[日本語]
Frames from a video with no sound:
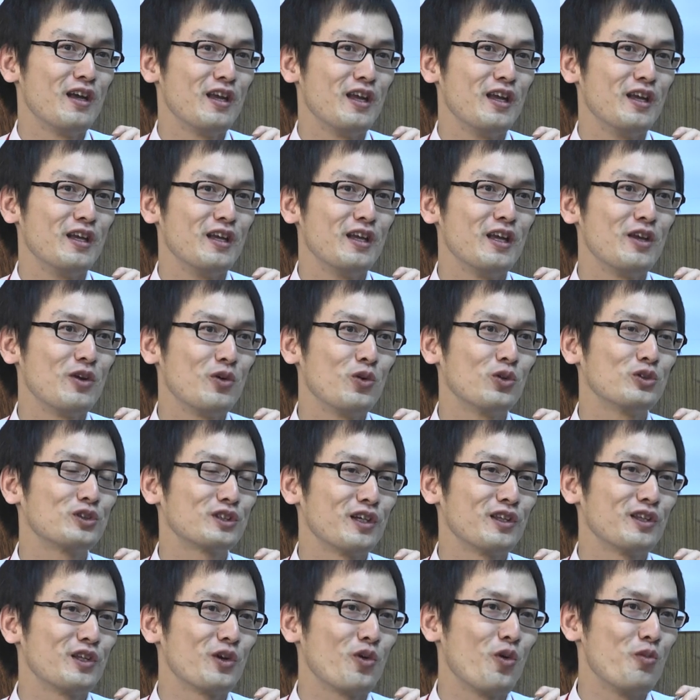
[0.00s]
えー、英語を
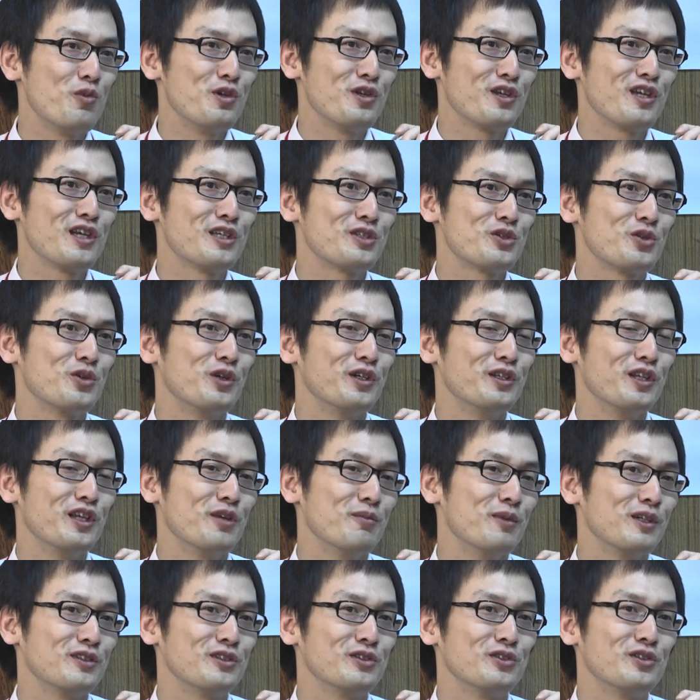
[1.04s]
使ってコミュニケーションがで
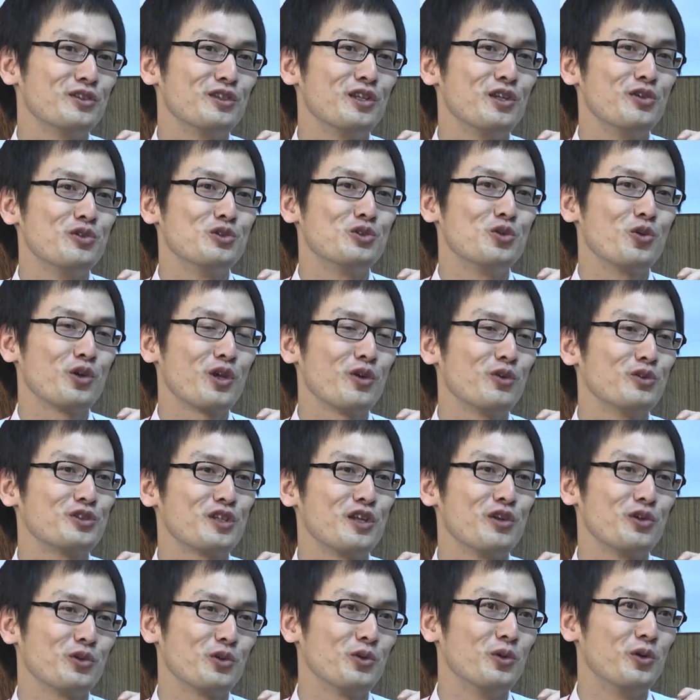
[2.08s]
きますっていう条件をつ
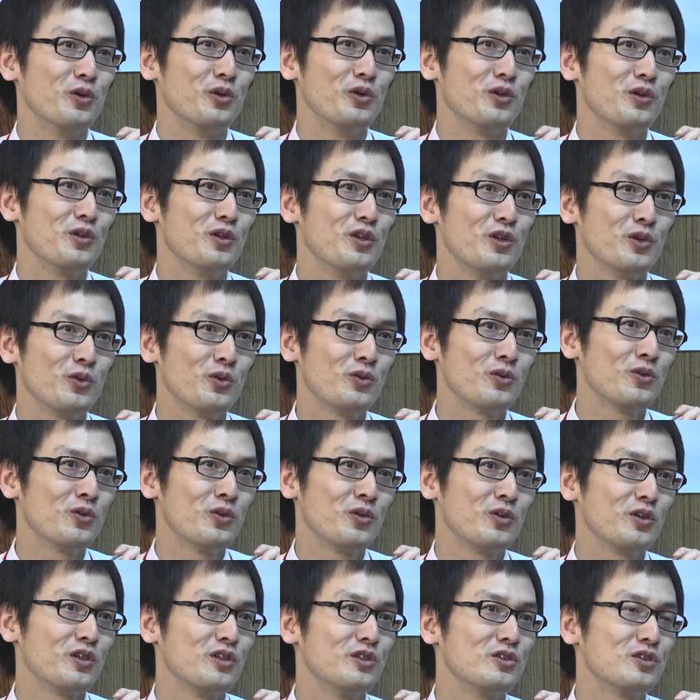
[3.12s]
けると日本
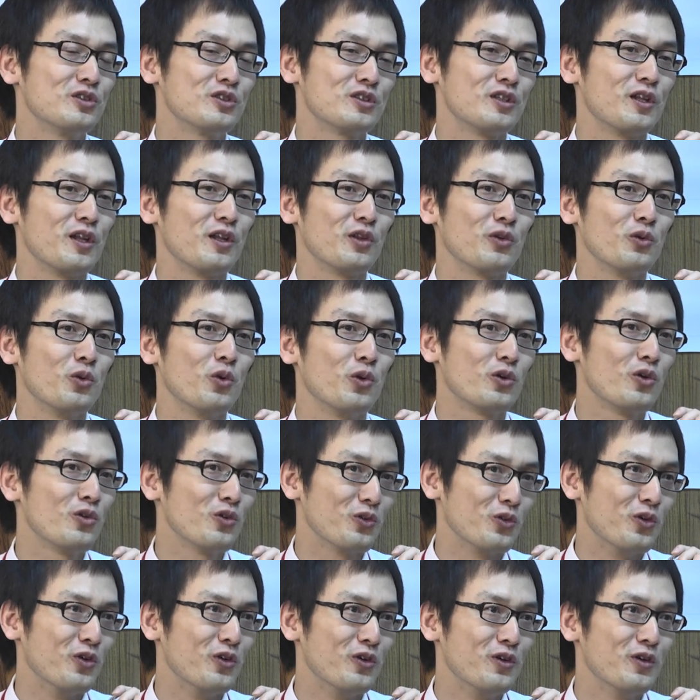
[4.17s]
の技術者だとほと
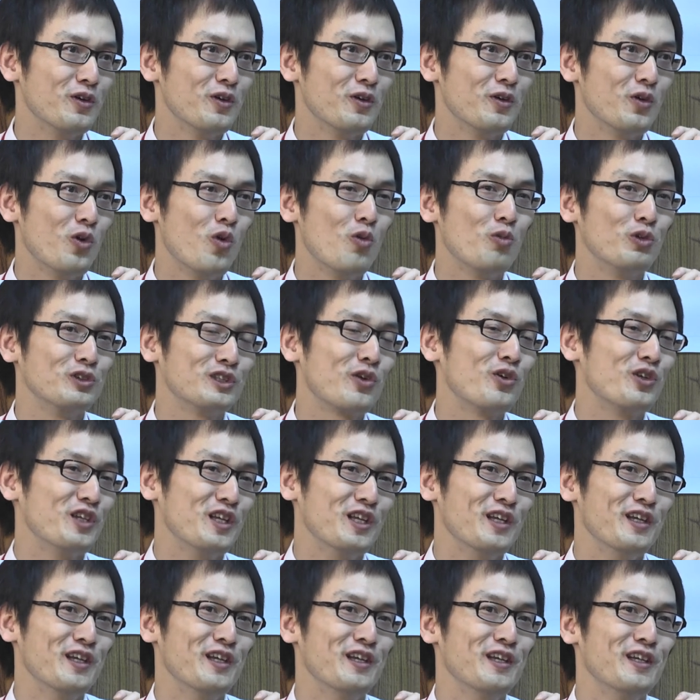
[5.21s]
んどほぼゼロに
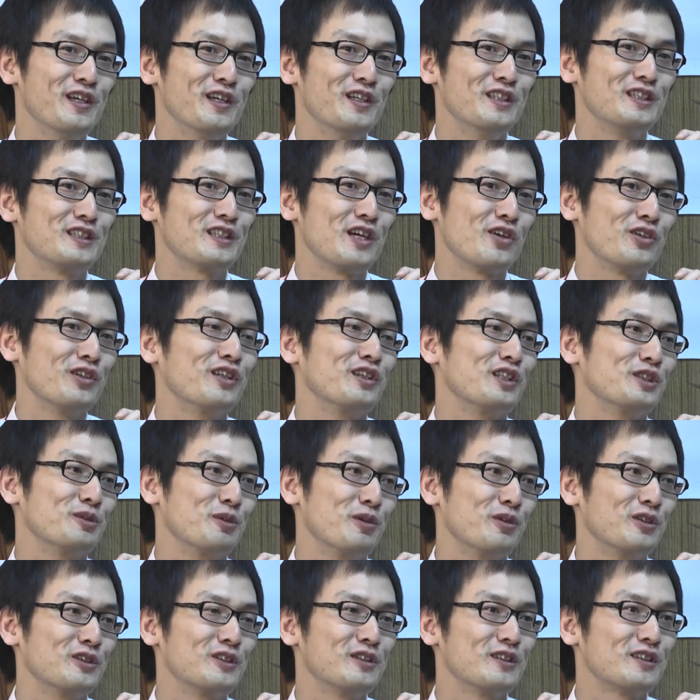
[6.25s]
近くなってし
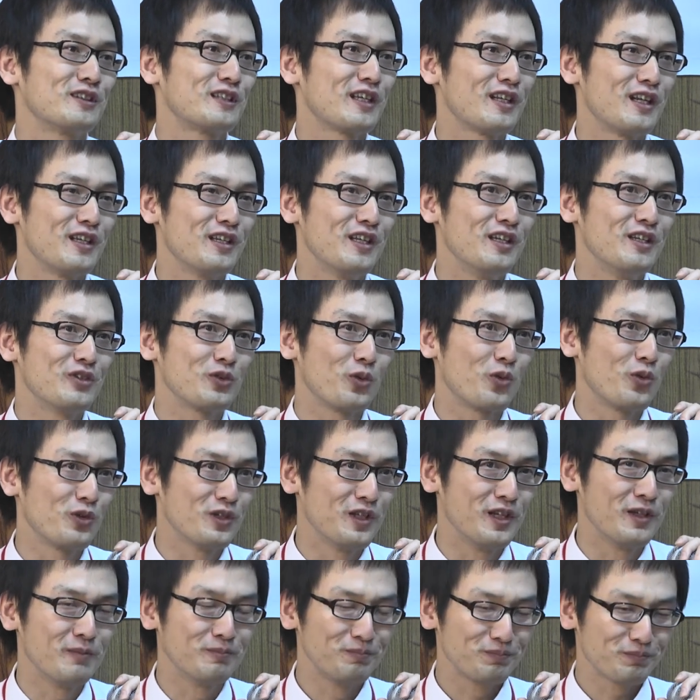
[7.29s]
まいますさらにそこ
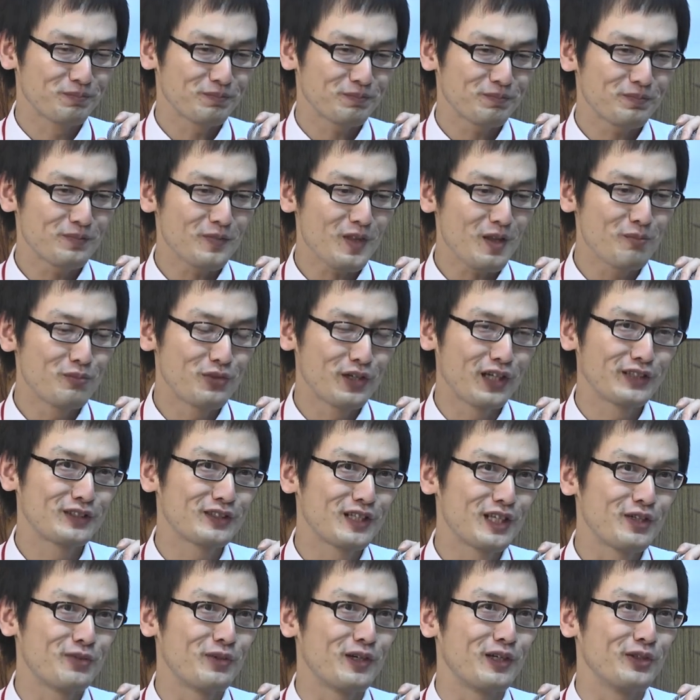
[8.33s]
に
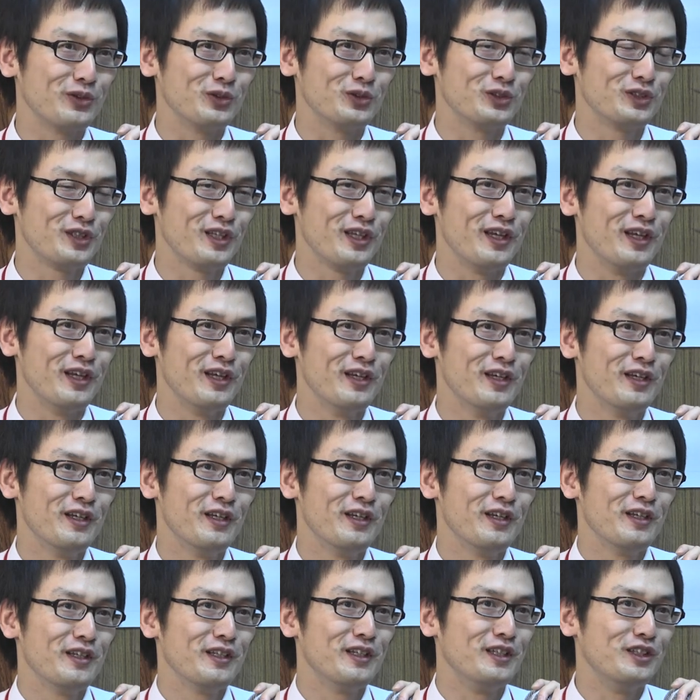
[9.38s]
プラスアルファとして
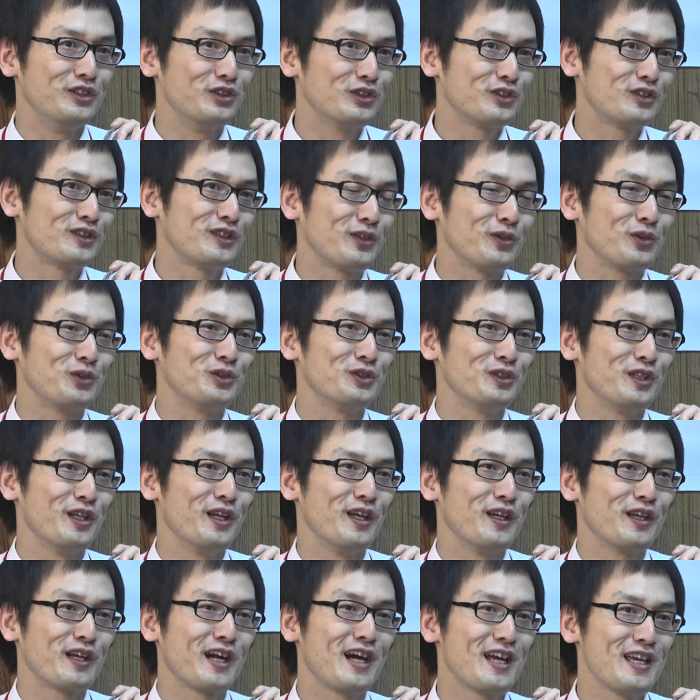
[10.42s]
技術者とし
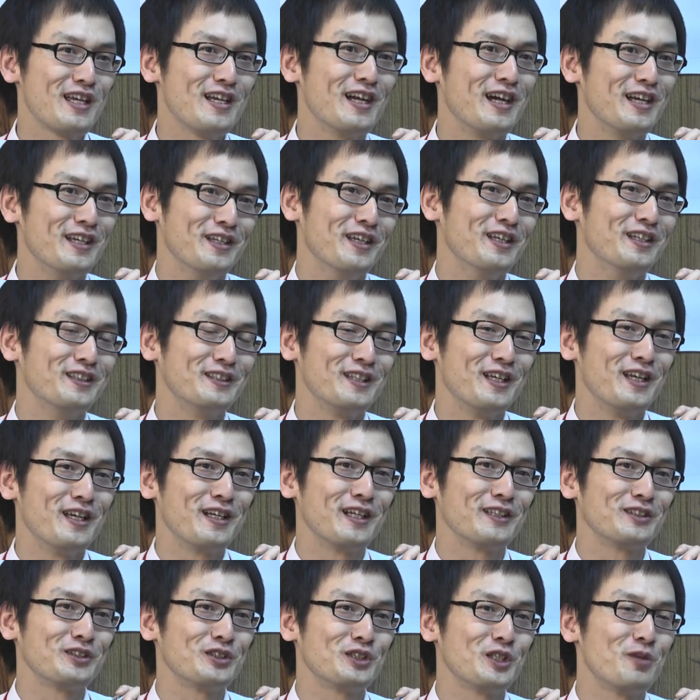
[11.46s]
て海外で生
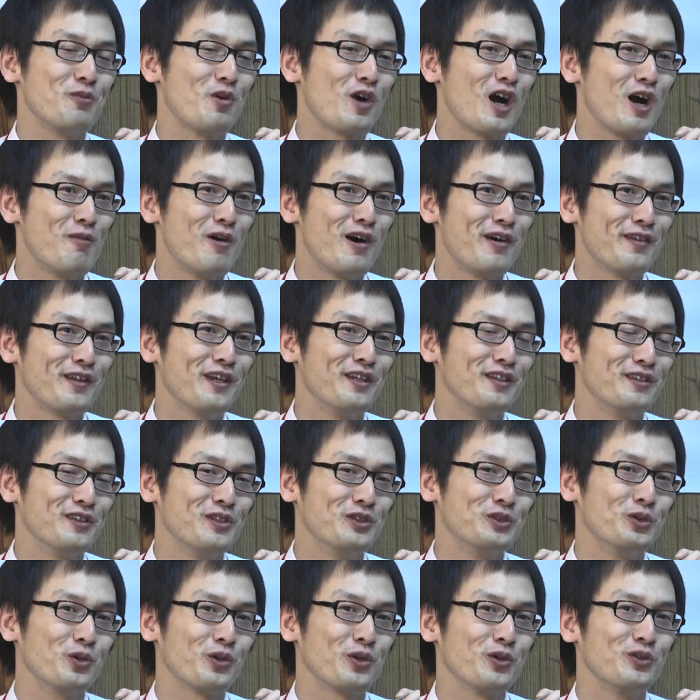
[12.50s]
活しても構わないって
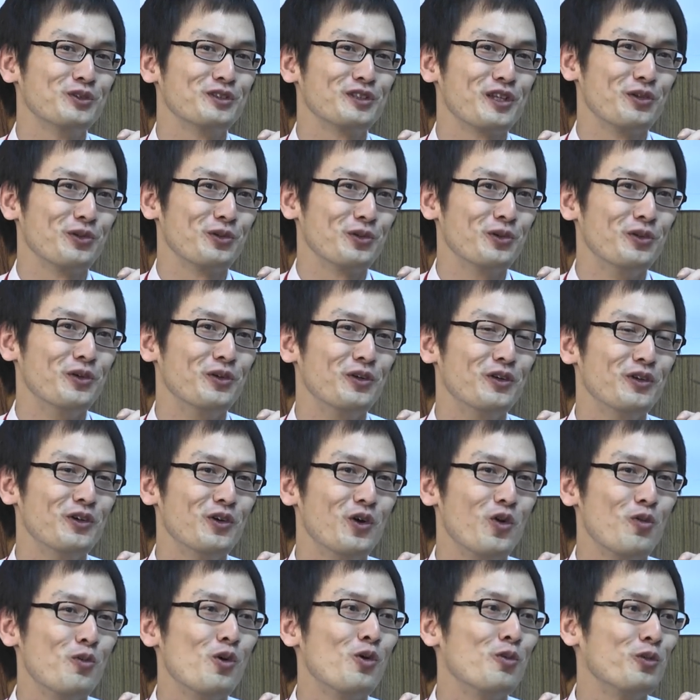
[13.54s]
いう条件をつけると
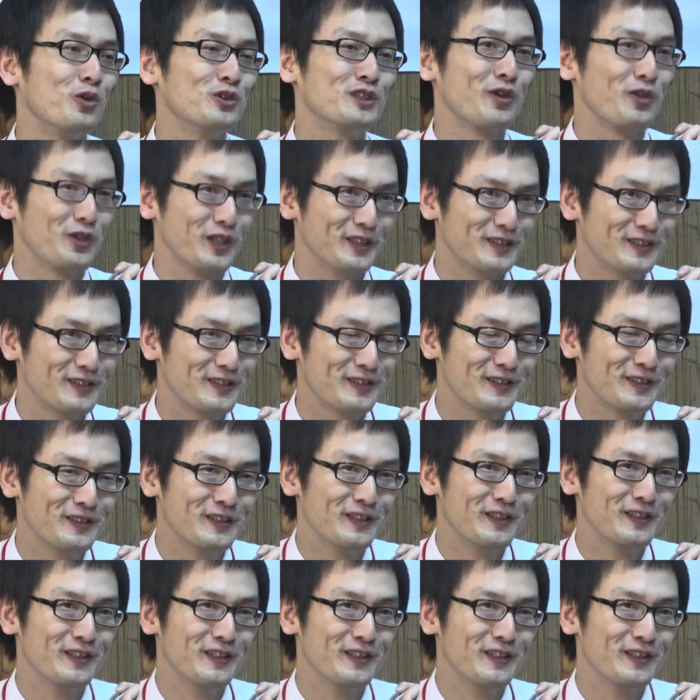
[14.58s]
ほぼほぼゼロです。